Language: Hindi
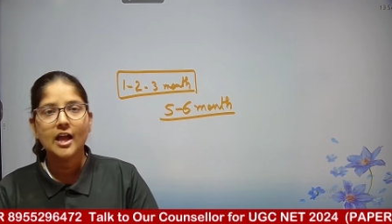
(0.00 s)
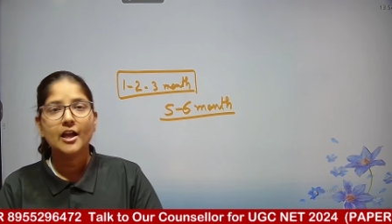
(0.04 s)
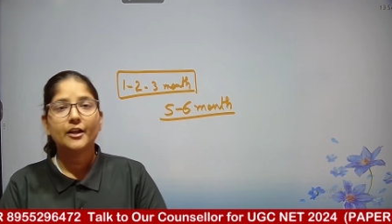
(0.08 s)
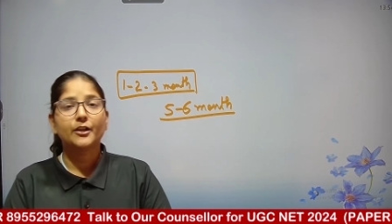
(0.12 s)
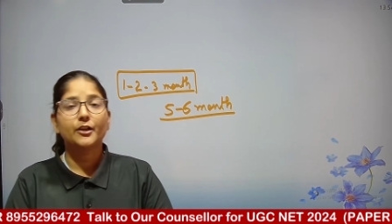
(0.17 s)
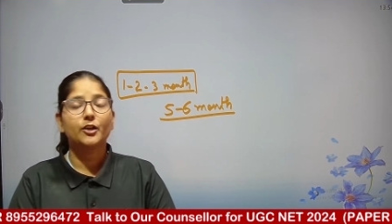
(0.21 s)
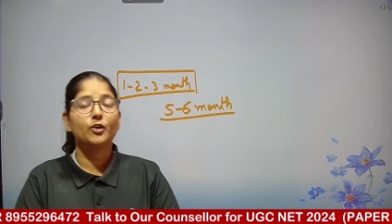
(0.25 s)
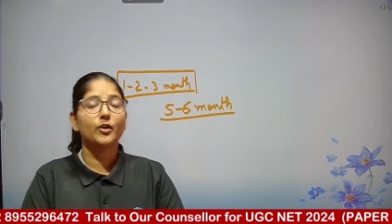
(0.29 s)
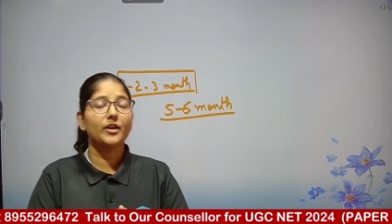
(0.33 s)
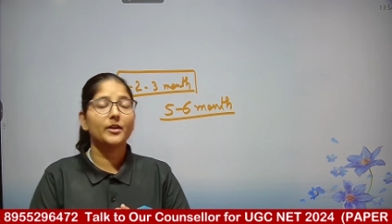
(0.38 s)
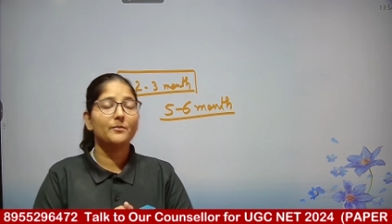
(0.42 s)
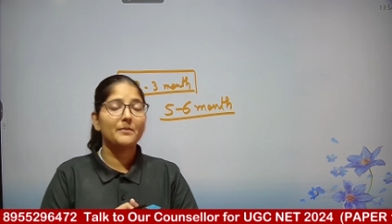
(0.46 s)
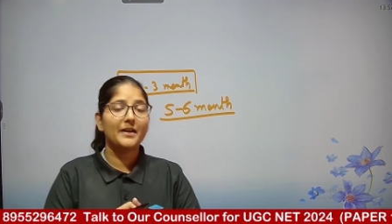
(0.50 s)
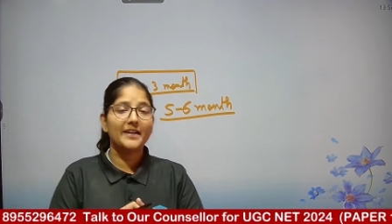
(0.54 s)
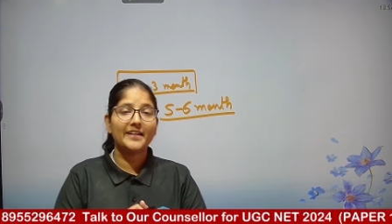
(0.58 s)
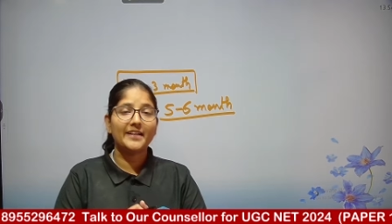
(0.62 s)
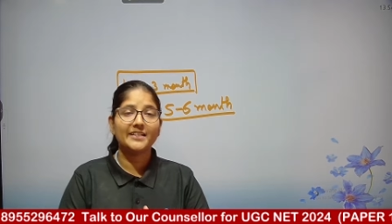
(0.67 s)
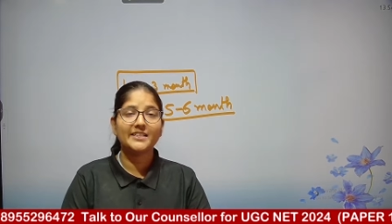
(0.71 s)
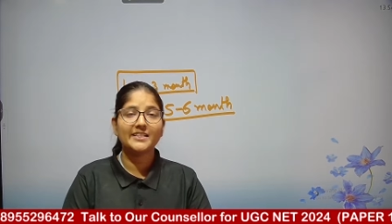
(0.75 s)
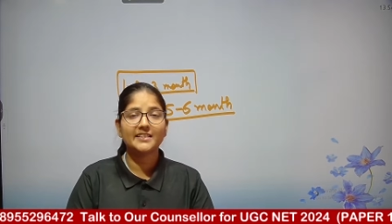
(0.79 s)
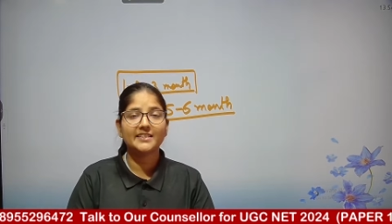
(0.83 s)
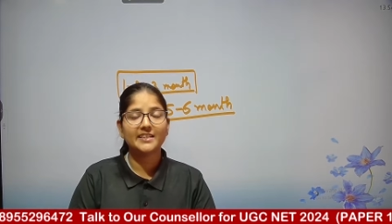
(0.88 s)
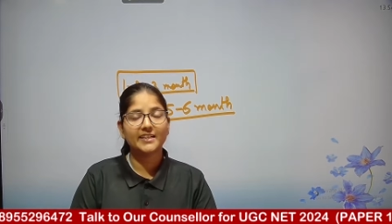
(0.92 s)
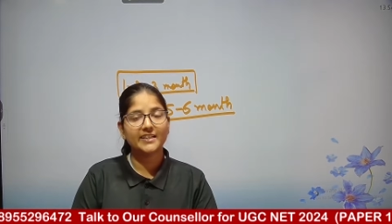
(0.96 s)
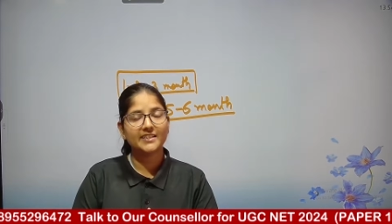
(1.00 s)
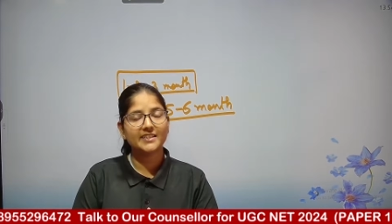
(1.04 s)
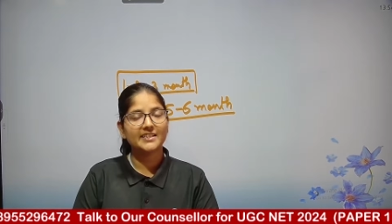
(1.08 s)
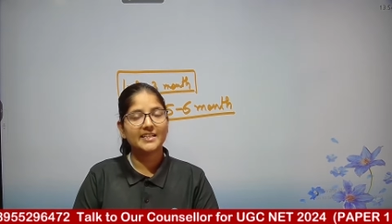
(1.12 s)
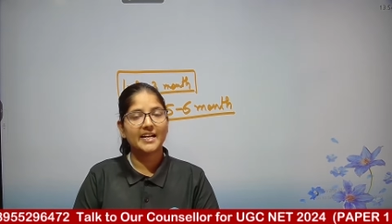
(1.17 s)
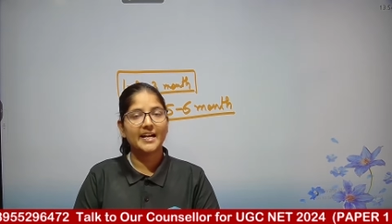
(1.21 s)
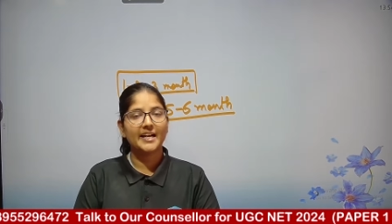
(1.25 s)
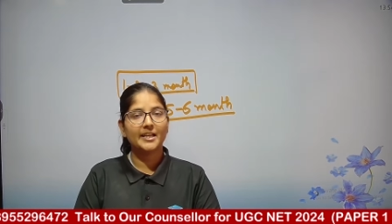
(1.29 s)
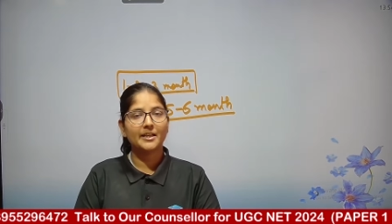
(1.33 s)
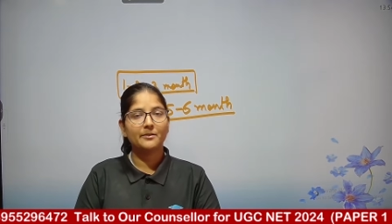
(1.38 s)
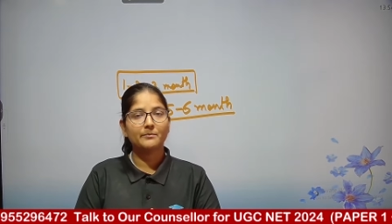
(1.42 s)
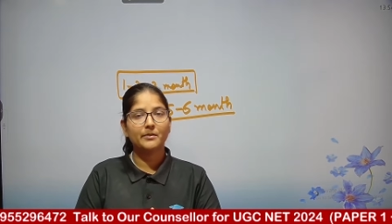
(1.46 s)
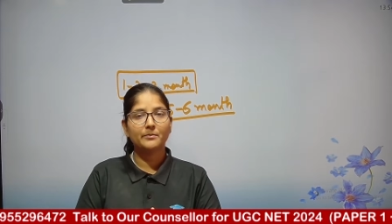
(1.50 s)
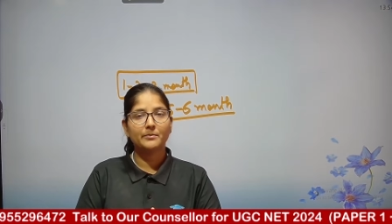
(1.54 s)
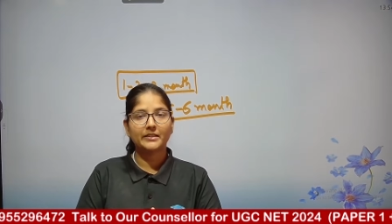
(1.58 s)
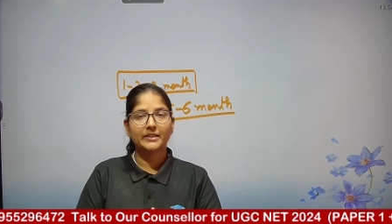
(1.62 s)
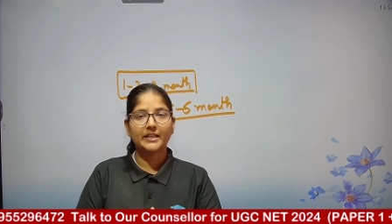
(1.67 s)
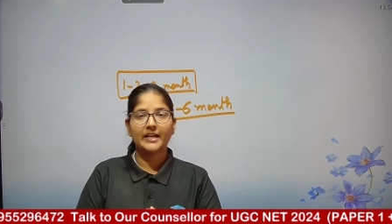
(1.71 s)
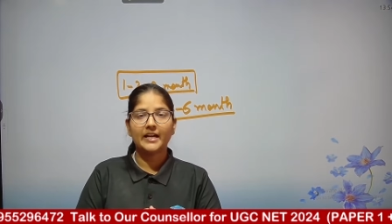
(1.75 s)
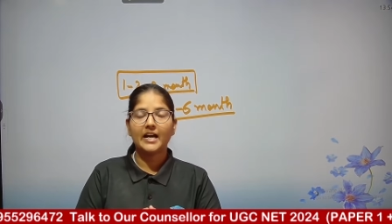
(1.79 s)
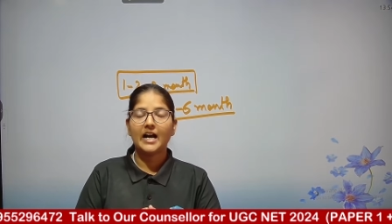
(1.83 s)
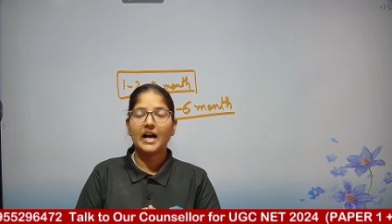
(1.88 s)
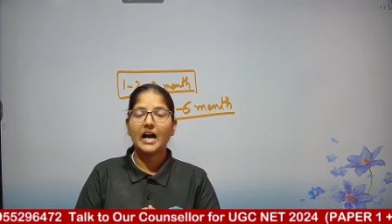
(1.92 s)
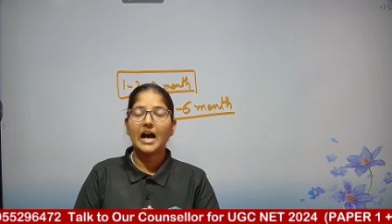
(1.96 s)
क्योंकि मैंने जैसा कि स्टार्टिंग में
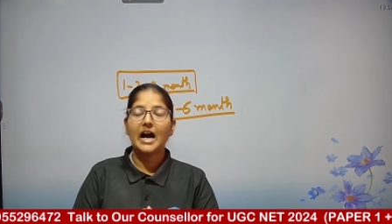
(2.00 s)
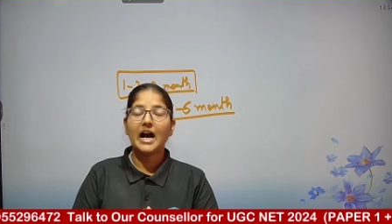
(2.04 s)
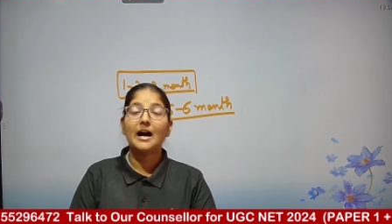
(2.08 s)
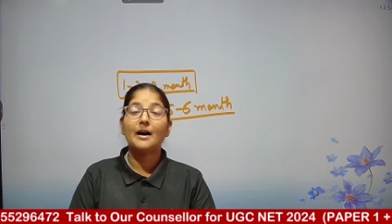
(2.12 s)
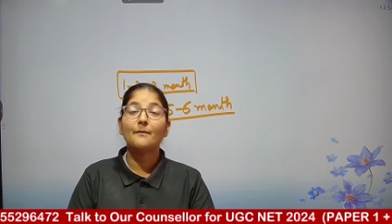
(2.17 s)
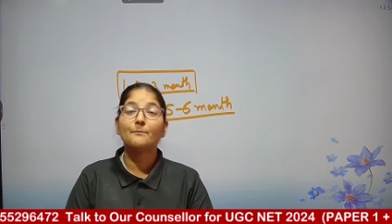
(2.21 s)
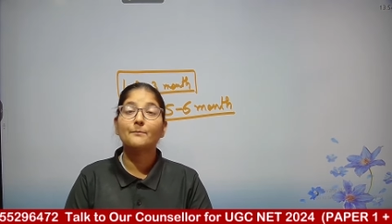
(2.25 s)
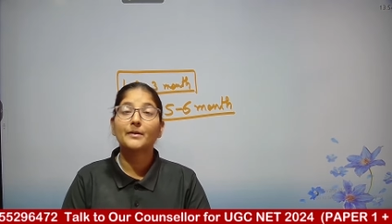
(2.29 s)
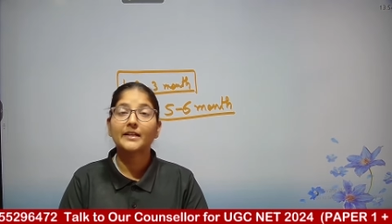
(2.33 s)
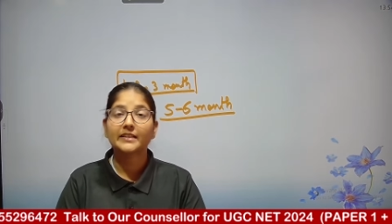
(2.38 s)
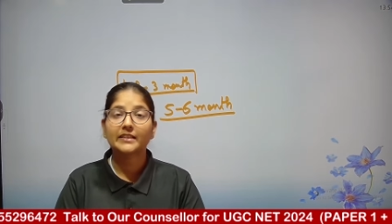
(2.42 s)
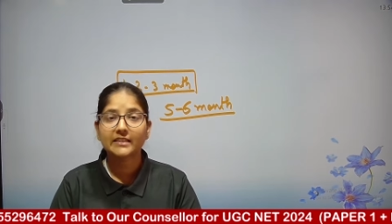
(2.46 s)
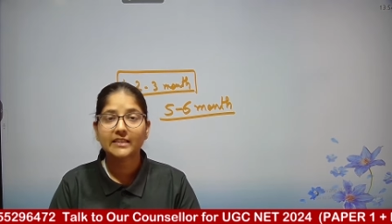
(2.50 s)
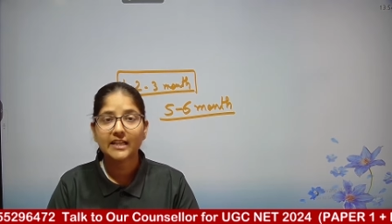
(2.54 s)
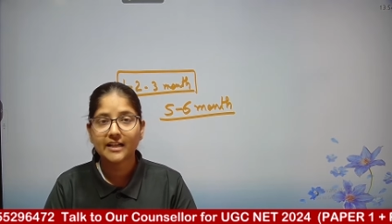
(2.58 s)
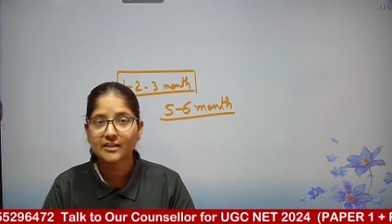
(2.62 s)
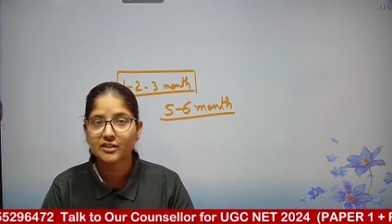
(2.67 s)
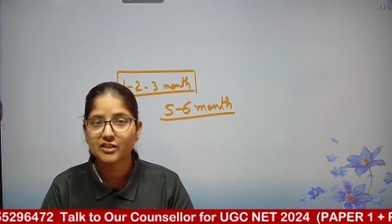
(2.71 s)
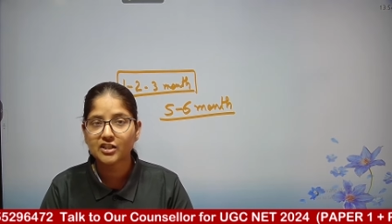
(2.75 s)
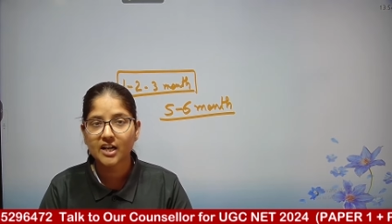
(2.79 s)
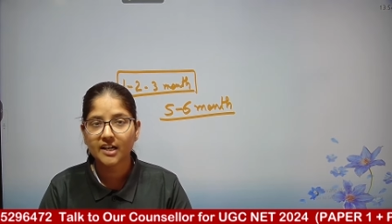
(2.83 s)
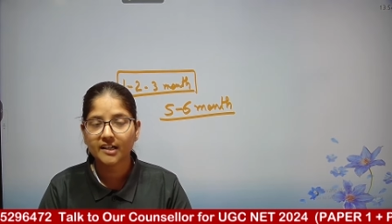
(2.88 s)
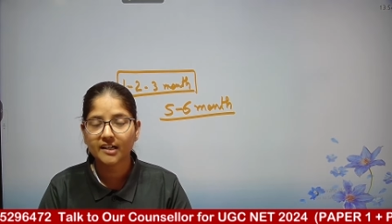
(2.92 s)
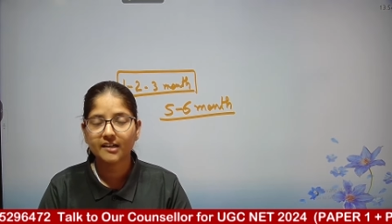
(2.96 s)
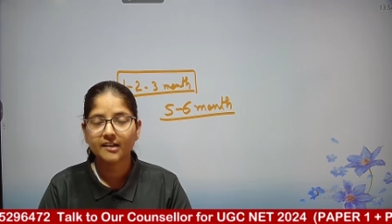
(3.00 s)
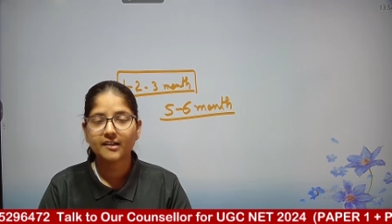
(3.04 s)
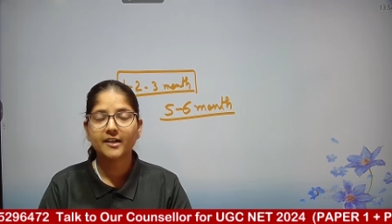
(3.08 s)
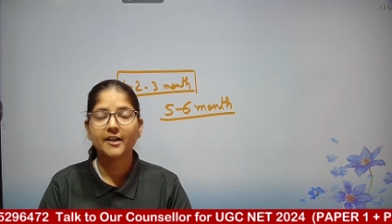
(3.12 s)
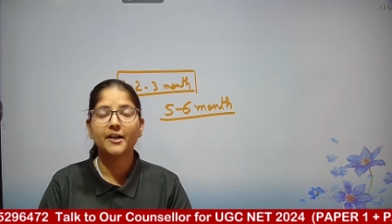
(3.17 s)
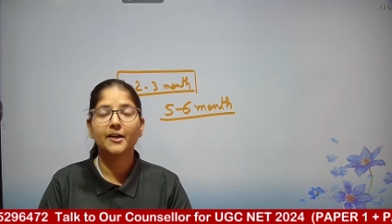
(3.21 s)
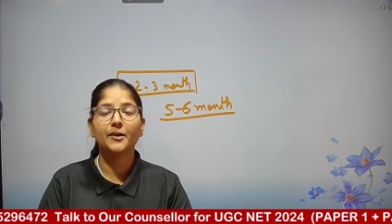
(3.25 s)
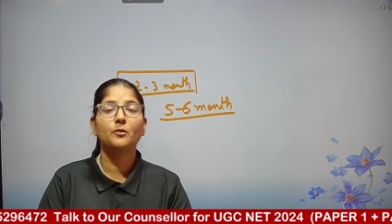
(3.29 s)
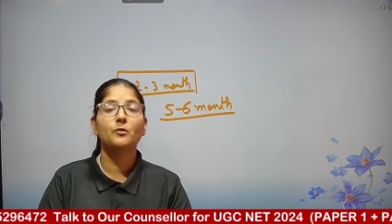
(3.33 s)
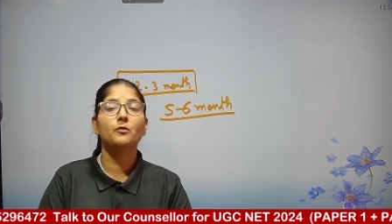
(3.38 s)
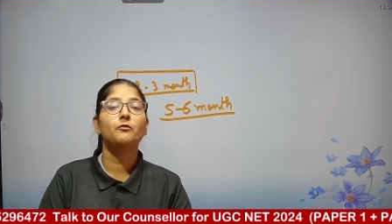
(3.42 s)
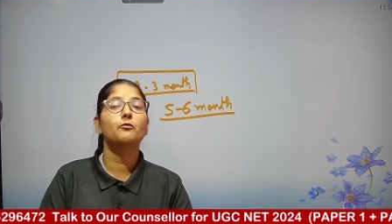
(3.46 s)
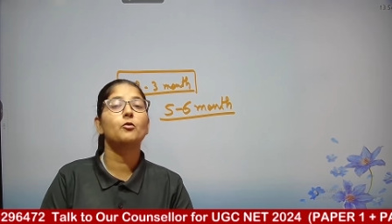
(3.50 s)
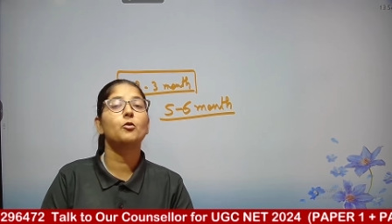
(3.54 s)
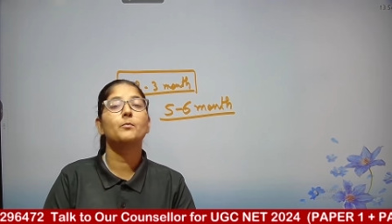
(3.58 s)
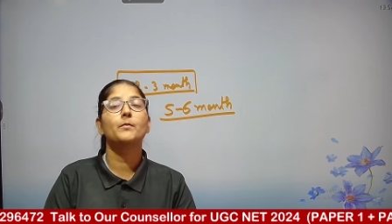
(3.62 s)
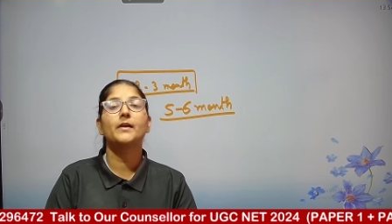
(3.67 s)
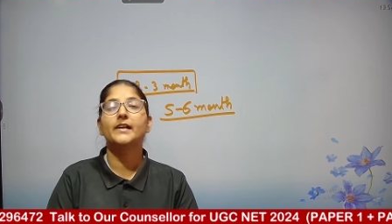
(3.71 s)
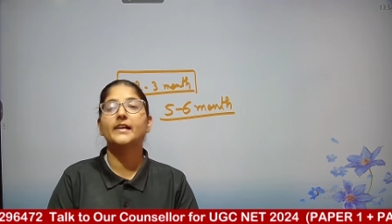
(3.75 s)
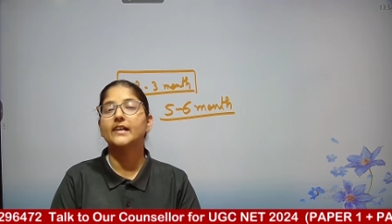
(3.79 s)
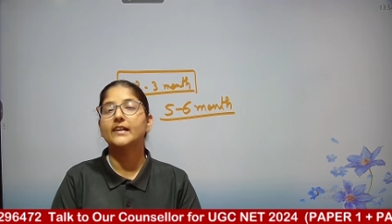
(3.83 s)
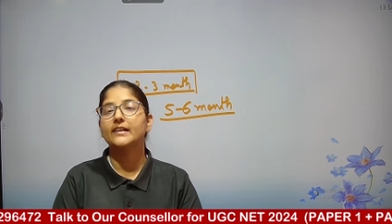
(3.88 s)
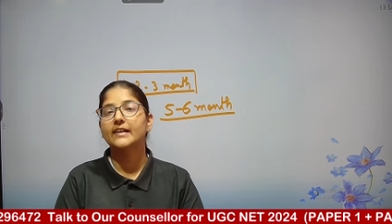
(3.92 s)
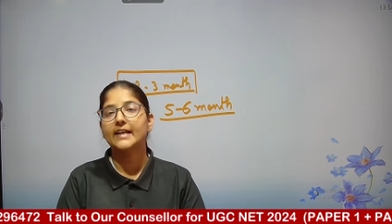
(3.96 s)
बताया आप कितना अच्छा कर रहे हो वो
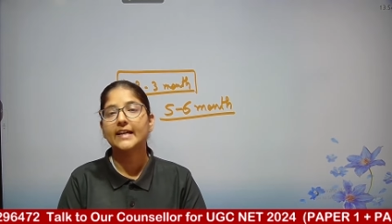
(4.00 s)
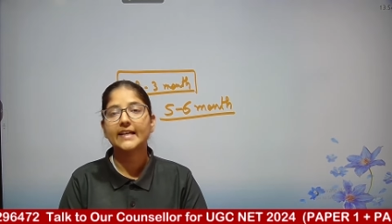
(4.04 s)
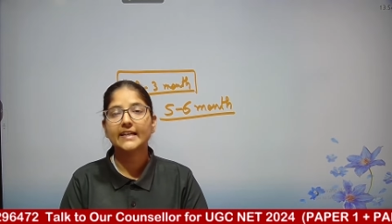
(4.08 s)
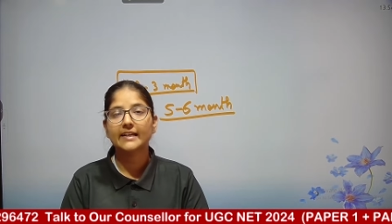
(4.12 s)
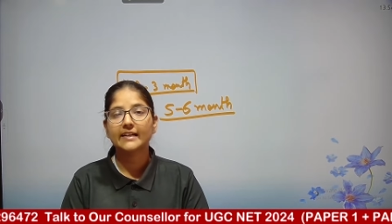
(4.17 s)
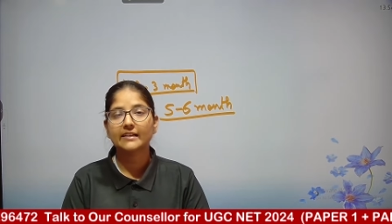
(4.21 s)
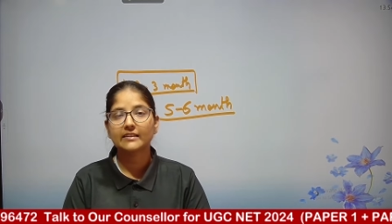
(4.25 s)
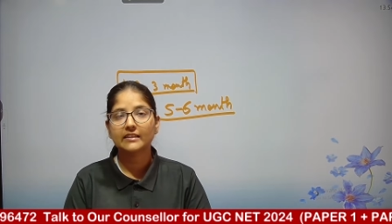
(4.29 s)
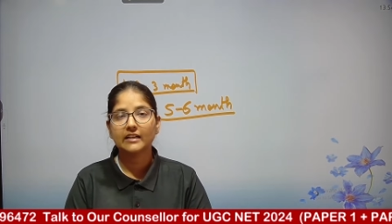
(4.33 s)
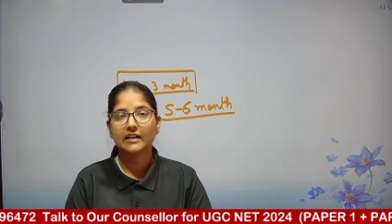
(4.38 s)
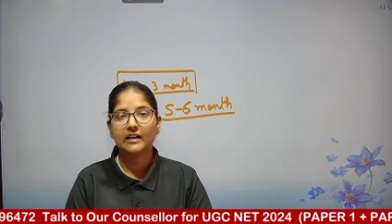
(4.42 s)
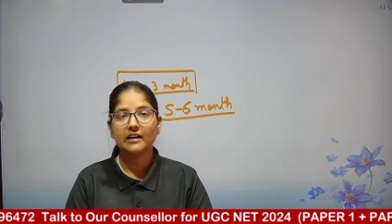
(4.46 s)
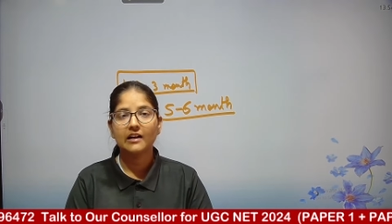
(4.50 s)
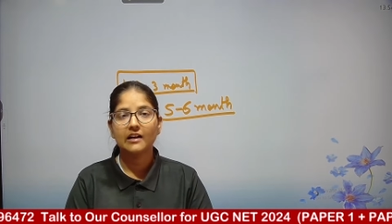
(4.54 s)
मैटर नहीं करता